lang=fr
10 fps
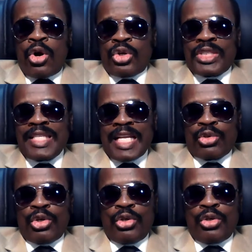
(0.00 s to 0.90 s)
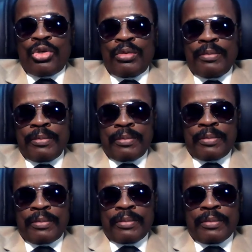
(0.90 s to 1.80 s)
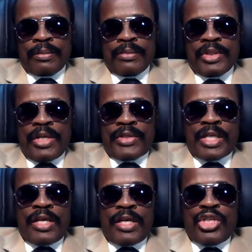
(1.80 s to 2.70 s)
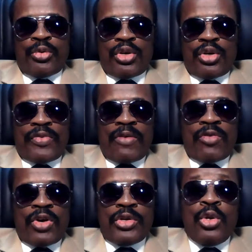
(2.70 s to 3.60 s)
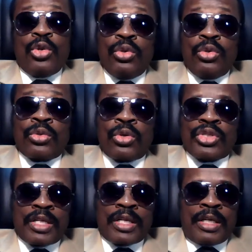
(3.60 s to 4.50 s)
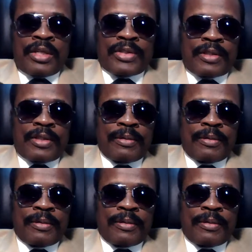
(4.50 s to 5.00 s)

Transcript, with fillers: ordinateur. Et ces risques peuvent avoir de lourdes conséquences.